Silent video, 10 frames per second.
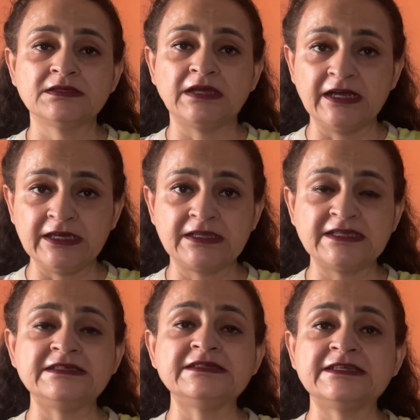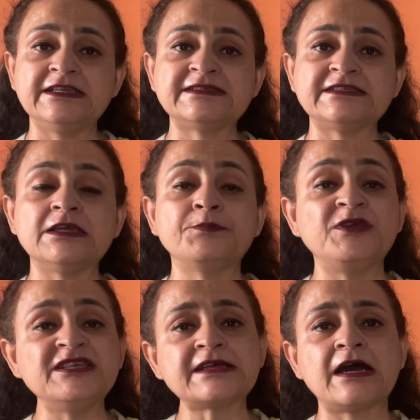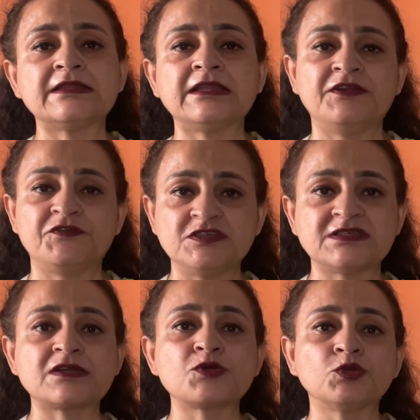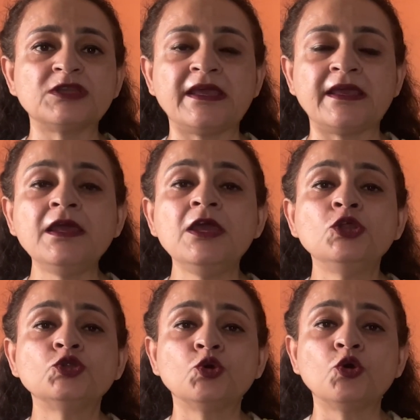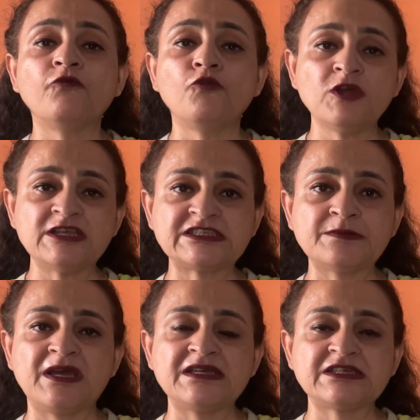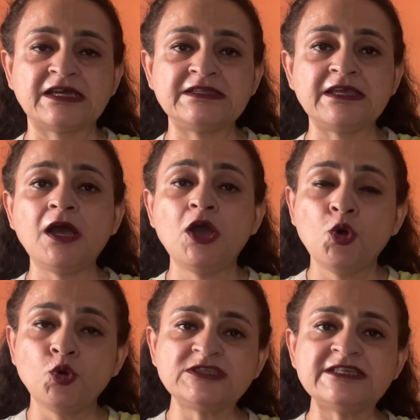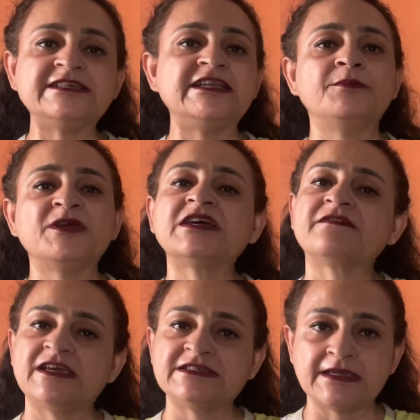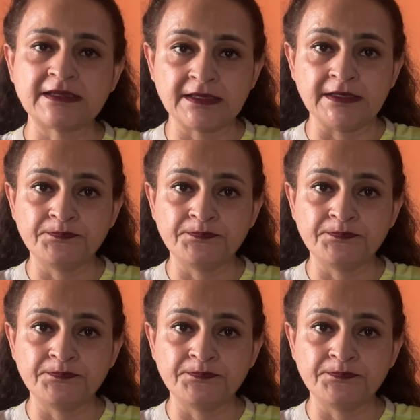अगर किसी ज़िले से 20 ख़ानदान रजिस्टर होते हैं तो वो इज्तमाही शादियाँ उसी ज़िला में करवाई जाएंगी